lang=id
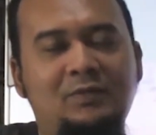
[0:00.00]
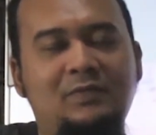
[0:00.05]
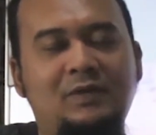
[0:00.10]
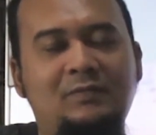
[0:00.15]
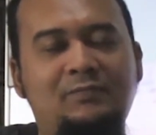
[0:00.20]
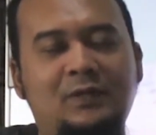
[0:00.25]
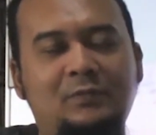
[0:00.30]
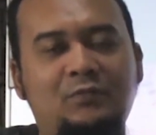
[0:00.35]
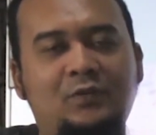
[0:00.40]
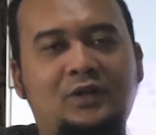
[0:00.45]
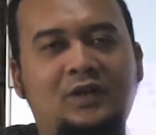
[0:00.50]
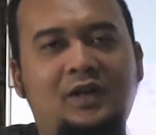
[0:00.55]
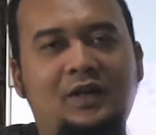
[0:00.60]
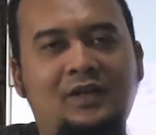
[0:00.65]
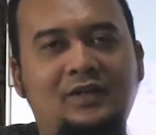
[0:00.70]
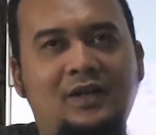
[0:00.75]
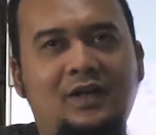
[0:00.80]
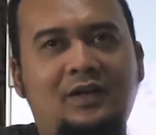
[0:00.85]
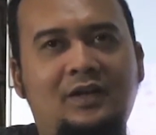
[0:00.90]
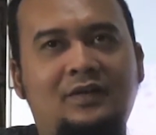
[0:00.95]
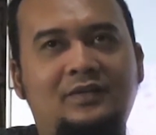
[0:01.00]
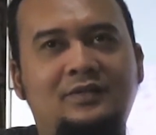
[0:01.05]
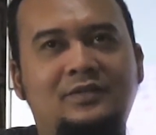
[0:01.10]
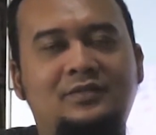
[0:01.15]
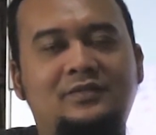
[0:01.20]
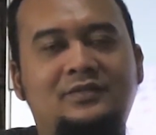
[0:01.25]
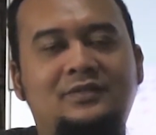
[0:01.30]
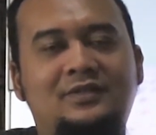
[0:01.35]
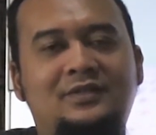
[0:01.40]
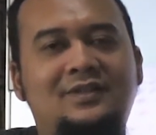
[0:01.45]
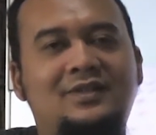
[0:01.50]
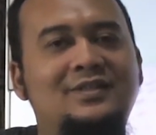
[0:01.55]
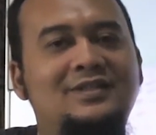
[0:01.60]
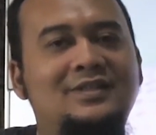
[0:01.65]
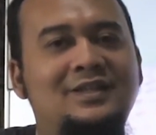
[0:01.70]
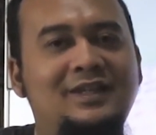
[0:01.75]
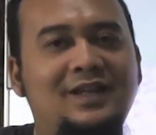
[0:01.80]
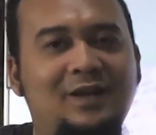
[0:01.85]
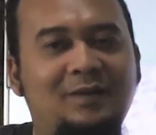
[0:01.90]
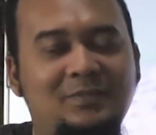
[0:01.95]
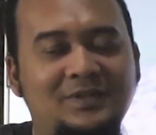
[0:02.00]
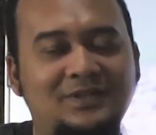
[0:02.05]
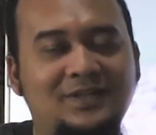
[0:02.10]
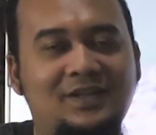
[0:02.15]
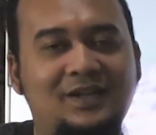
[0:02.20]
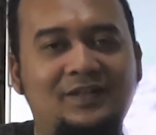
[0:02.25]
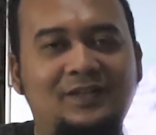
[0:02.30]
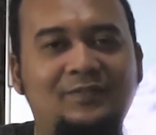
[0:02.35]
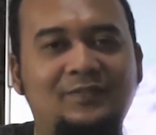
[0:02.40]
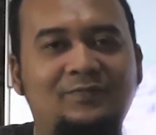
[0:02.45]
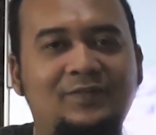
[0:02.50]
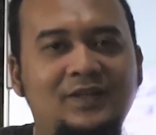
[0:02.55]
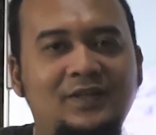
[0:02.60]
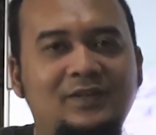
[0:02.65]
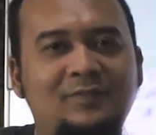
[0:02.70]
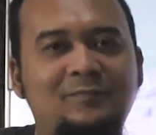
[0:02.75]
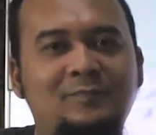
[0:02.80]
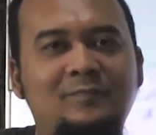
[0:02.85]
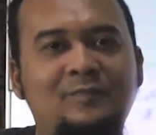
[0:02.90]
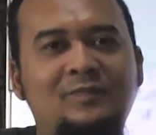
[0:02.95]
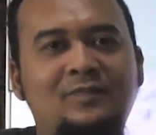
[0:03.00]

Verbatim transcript: bermanfaat buat kalian yang sedang mencari TV.